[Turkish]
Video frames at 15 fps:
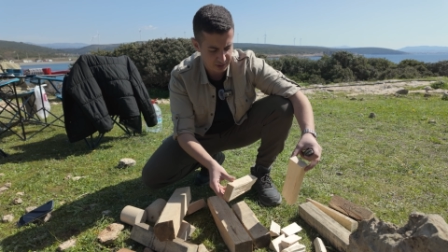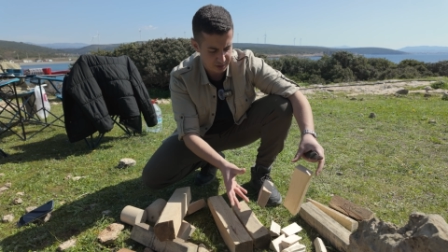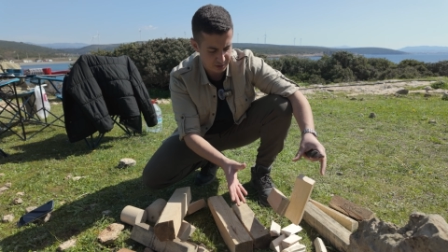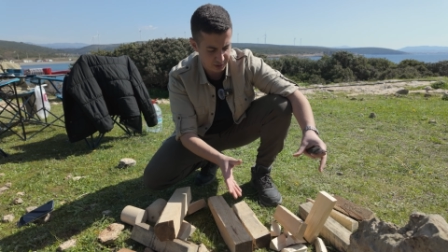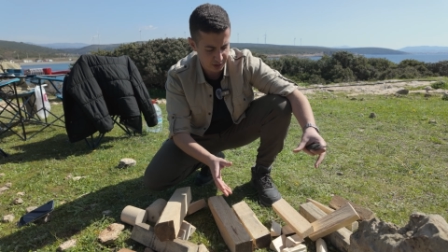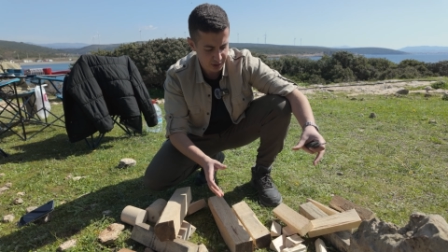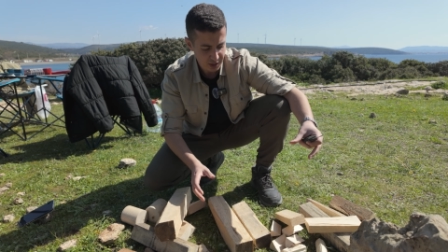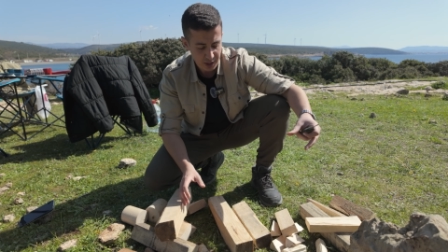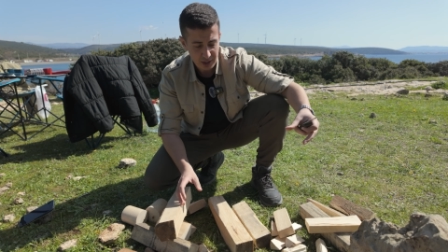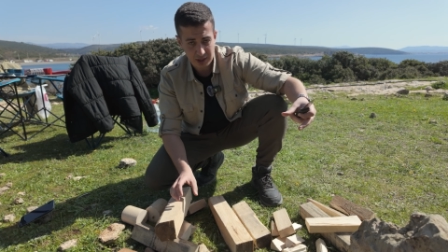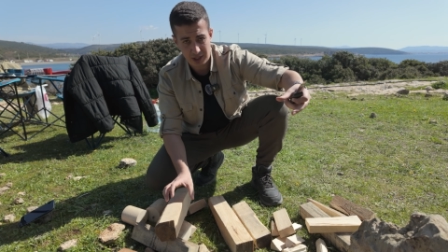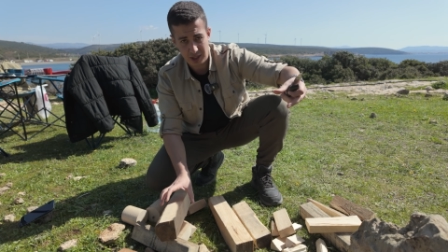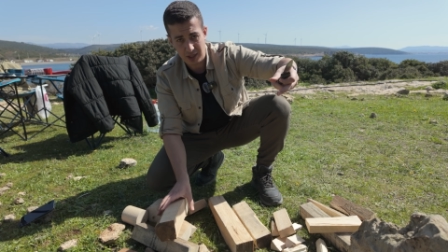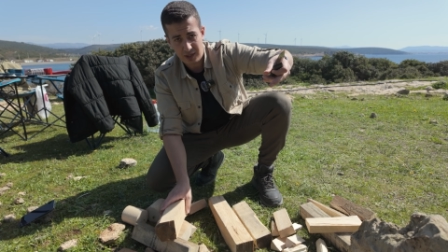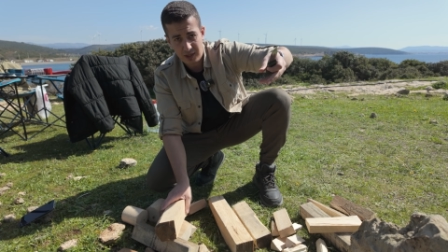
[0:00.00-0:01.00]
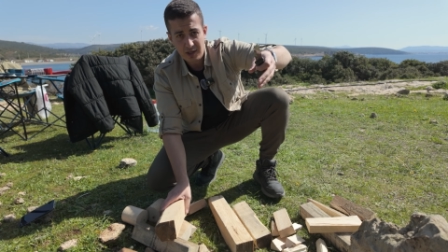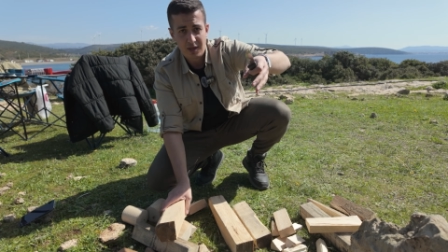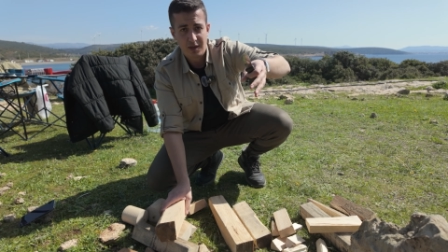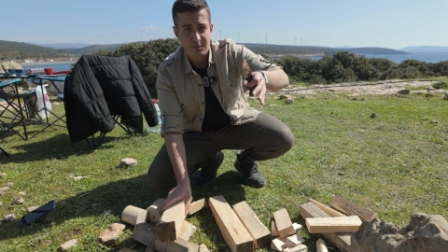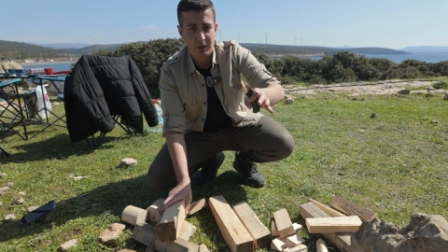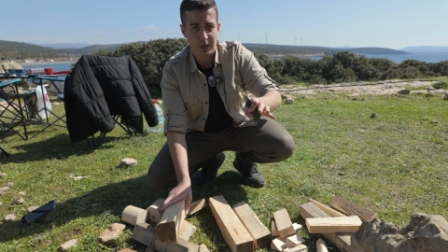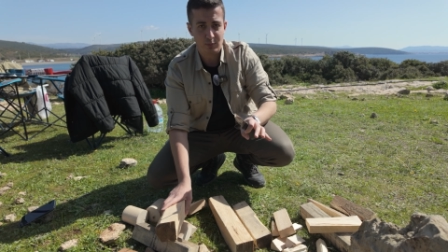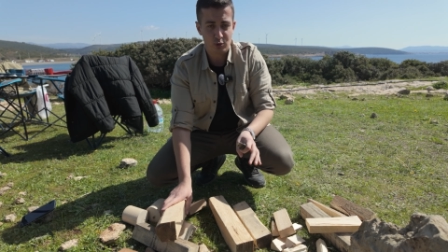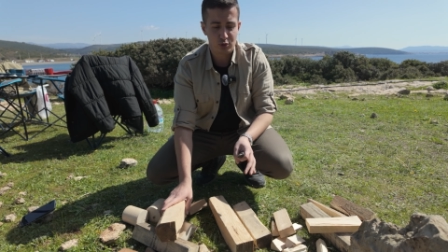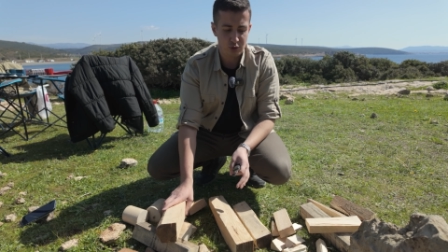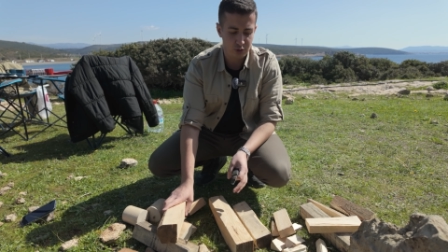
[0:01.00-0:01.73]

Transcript: aslında. Ki ben bu